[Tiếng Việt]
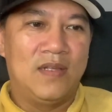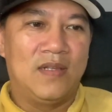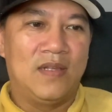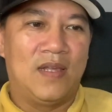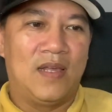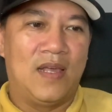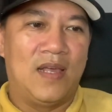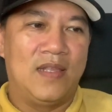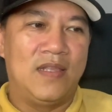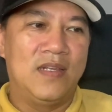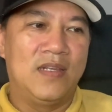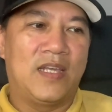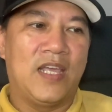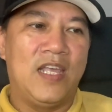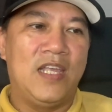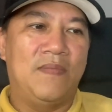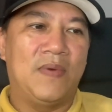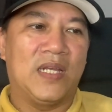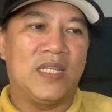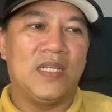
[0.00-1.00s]
à, nhưng
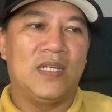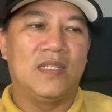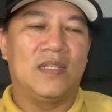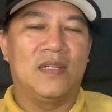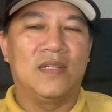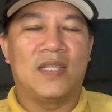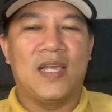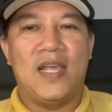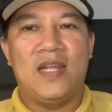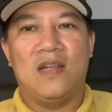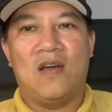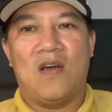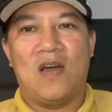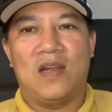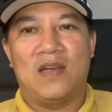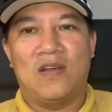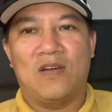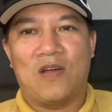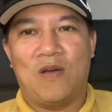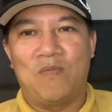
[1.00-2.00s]
khi mà cái sự tử tế
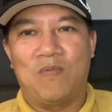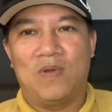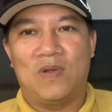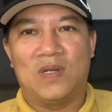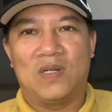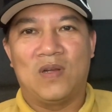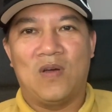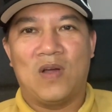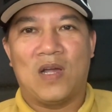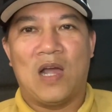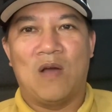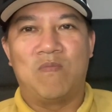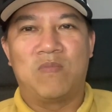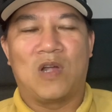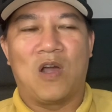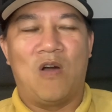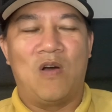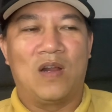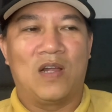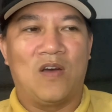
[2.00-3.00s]
đó nó không nó không
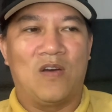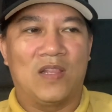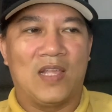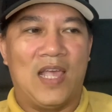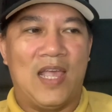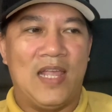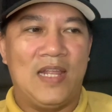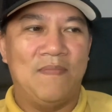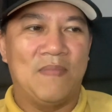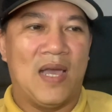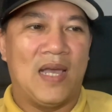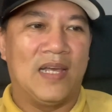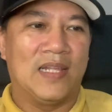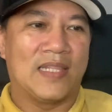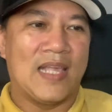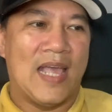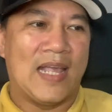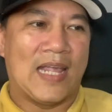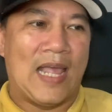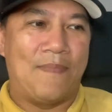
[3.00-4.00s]
còn có thể mà người
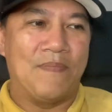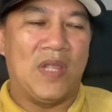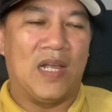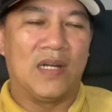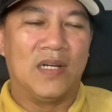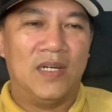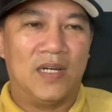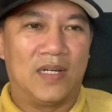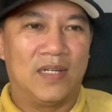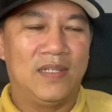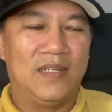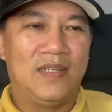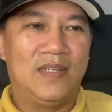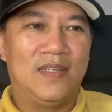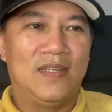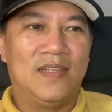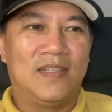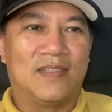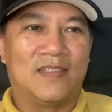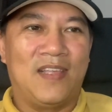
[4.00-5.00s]
ta cảm nhận được
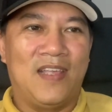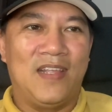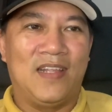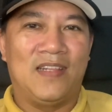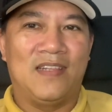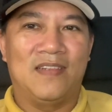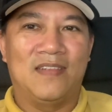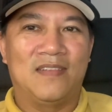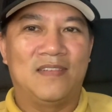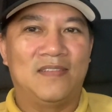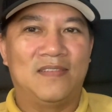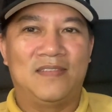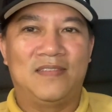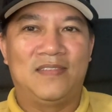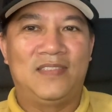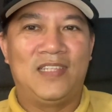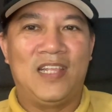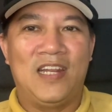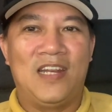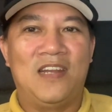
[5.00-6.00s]
thì
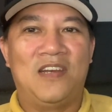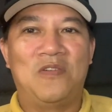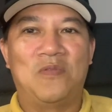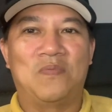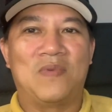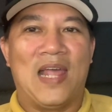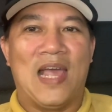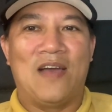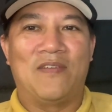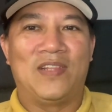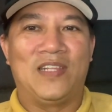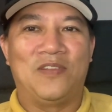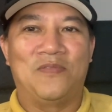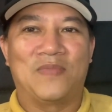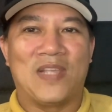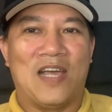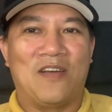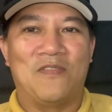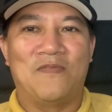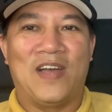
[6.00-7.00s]
đến lúc nào thì chúng
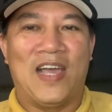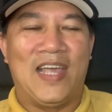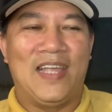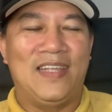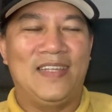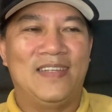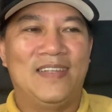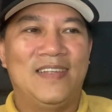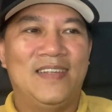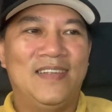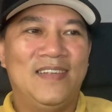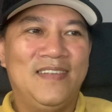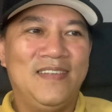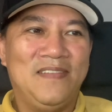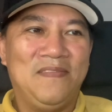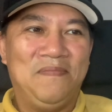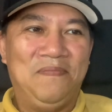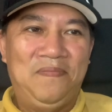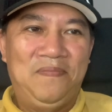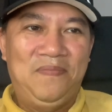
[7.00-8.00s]
ta không phải
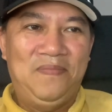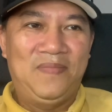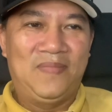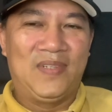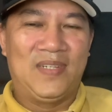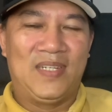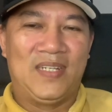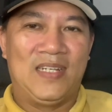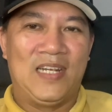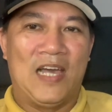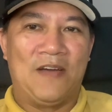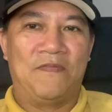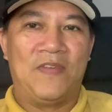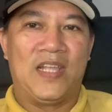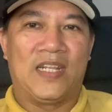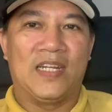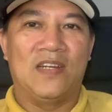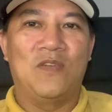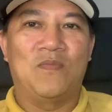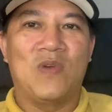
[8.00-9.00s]
làm
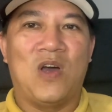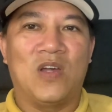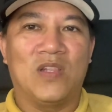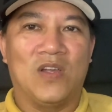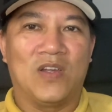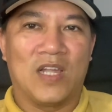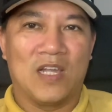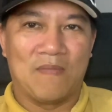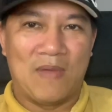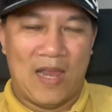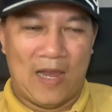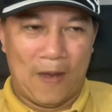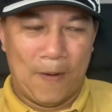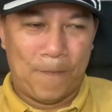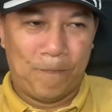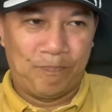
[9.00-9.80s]
việc cái lúc đó thôi các bạn